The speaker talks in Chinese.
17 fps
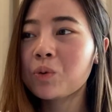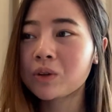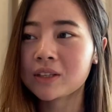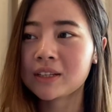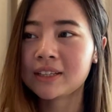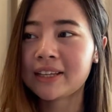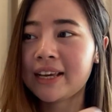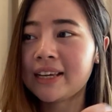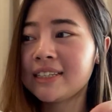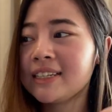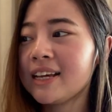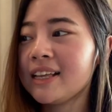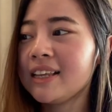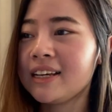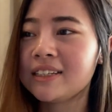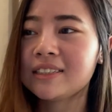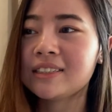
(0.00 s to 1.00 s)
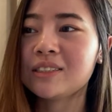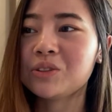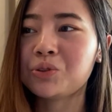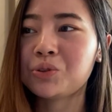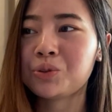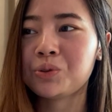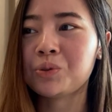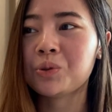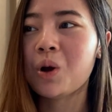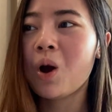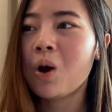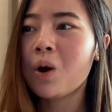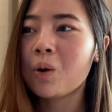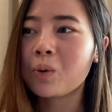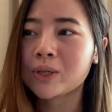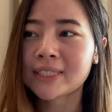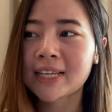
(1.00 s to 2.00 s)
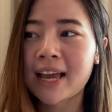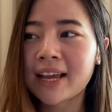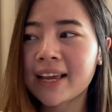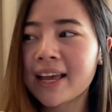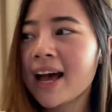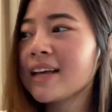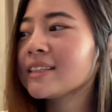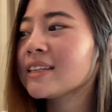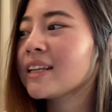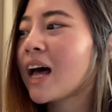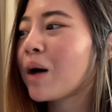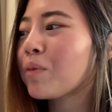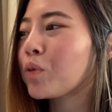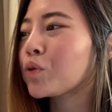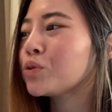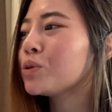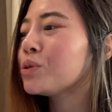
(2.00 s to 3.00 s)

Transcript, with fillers: 我的那些零食区，我现在看着他们，